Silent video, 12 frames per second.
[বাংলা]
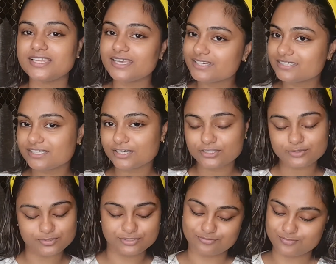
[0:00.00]
লিঙ্ক দিয়ে
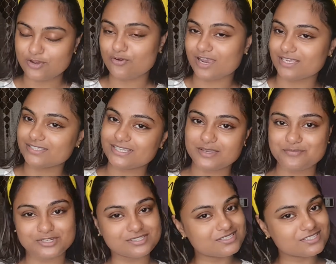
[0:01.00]
দেবো তোমরা ওখান থেকে
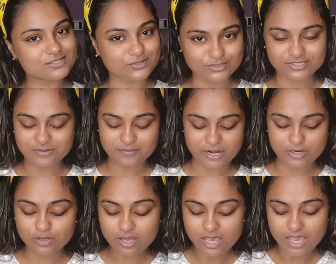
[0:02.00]
পারচেস করতে পারো